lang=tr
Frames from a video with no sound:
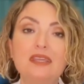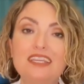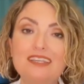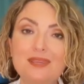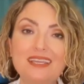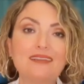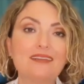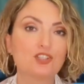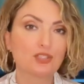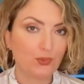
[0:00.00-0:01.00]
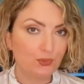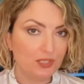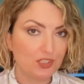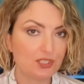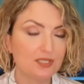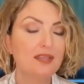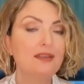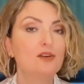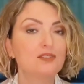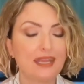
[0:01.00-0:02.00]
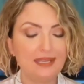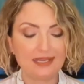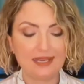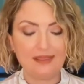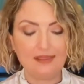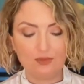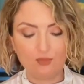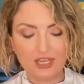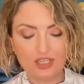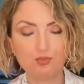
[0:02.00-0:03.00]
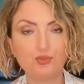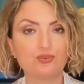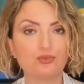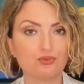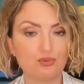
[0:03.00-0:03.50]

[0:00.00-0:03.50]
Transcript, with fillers: 22 derecede olduğu için özellikle güneş burcunuz,